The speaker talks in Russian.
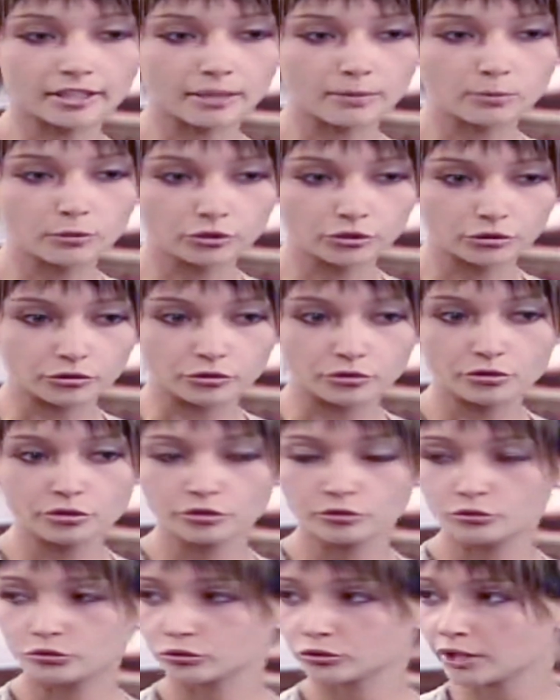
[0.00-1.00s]
работаю и
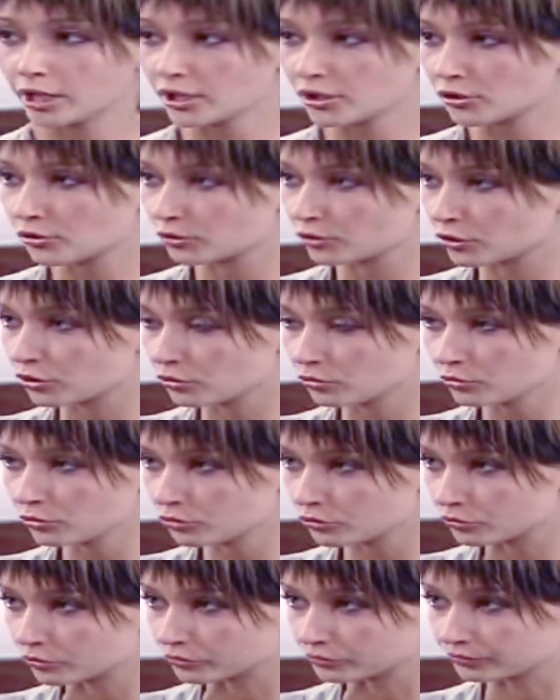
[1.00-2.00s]
никуда отсюда не
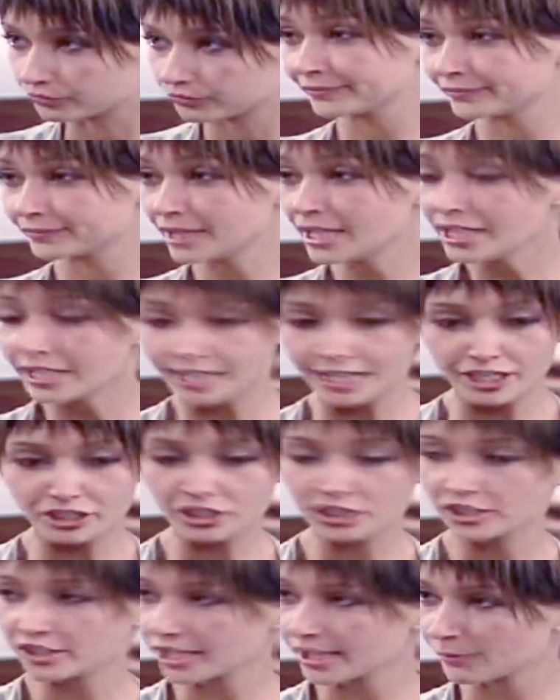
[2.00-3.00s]
уйду.
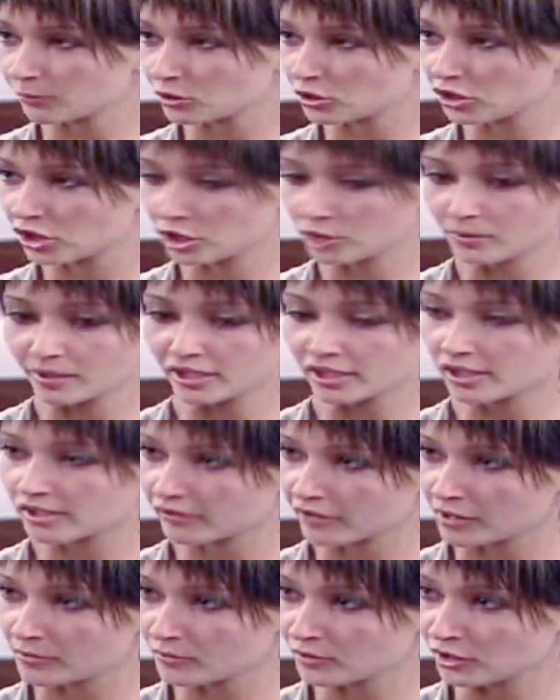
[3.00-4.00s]
Каждый из нас будет заниматься
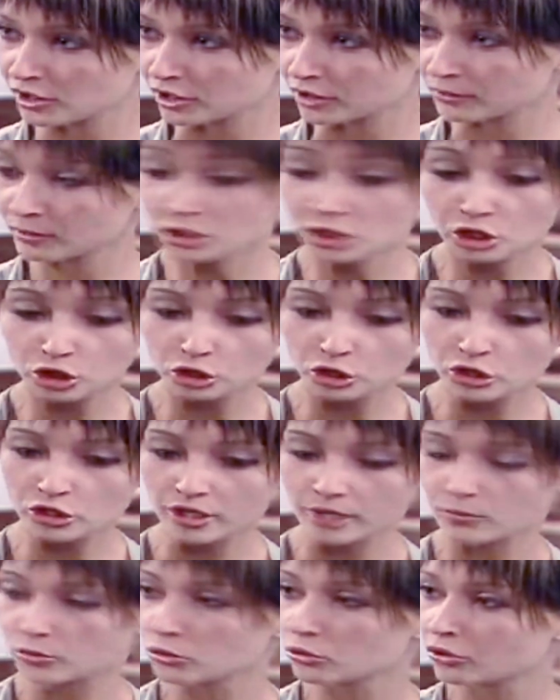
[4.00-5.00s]
своим делом, и никто
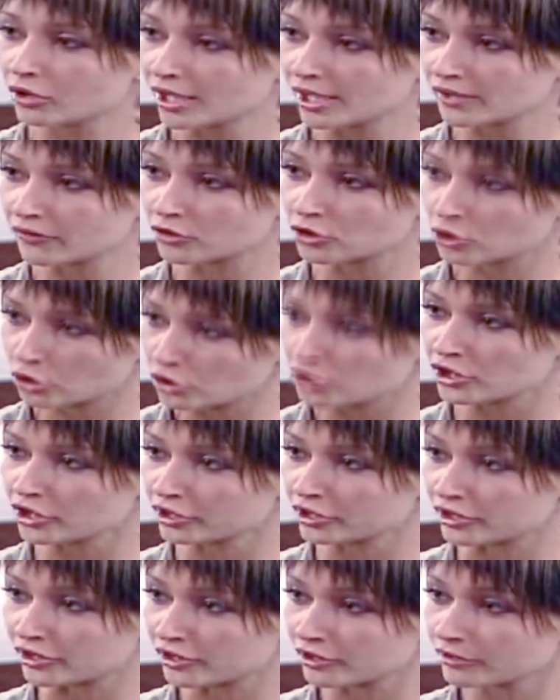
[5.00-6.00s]
никому не указывает, что
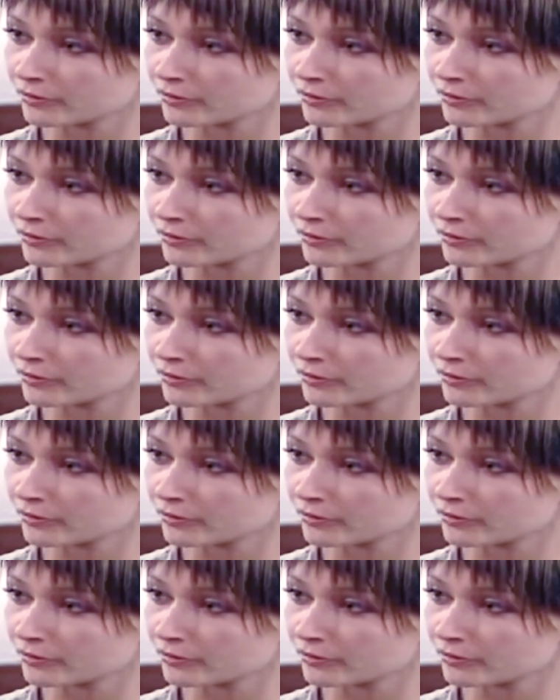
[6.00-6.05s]
делать.